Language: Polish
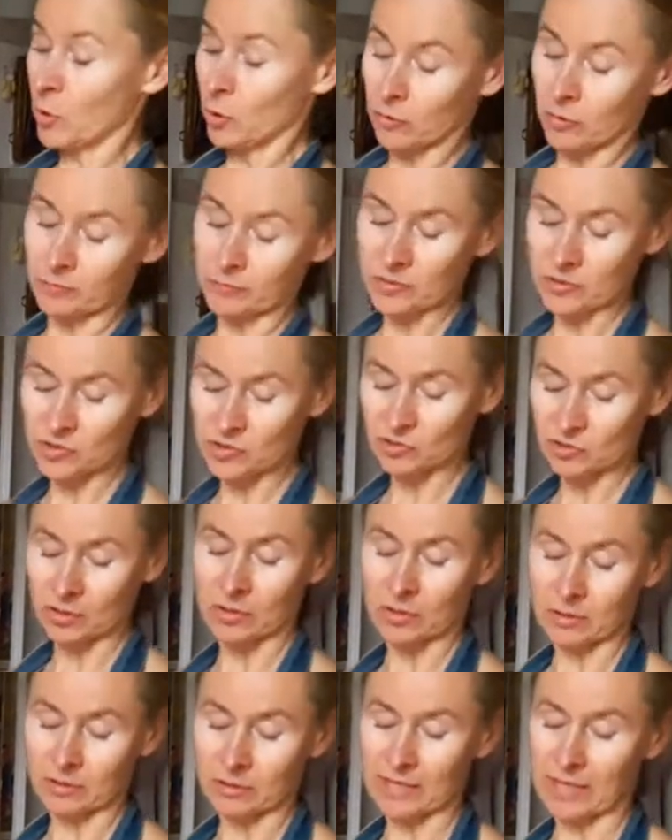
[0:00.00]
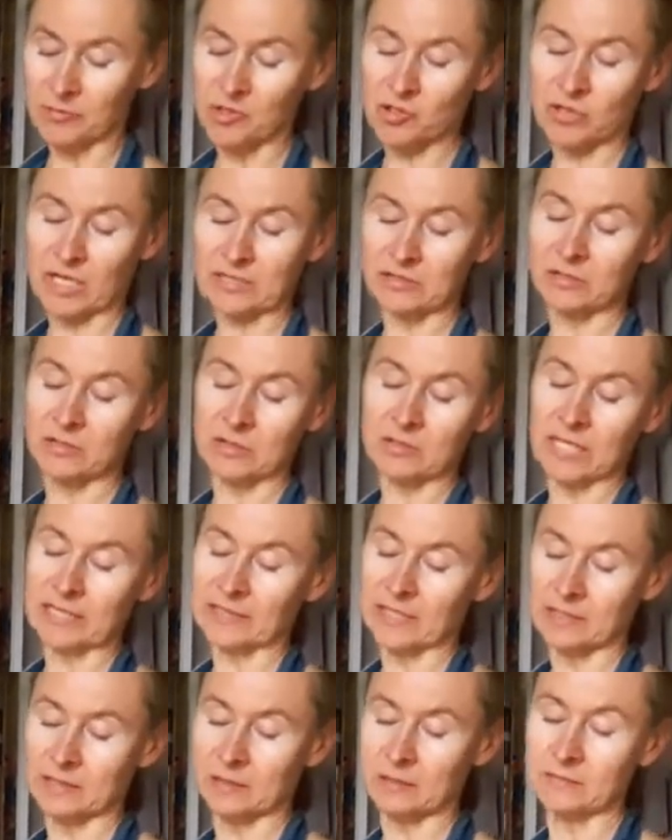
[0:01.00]
mogą być to na przykład to na,
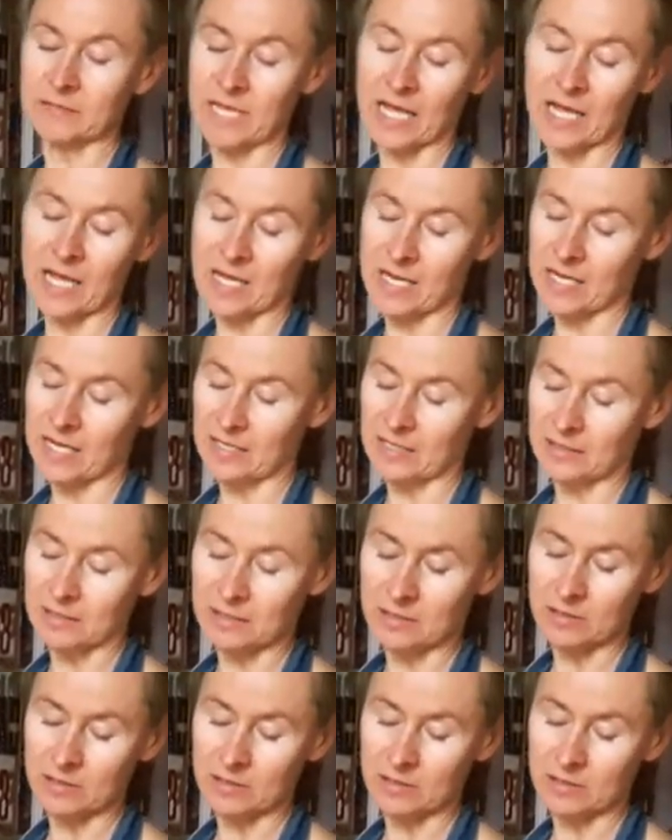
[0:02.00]
taki, na,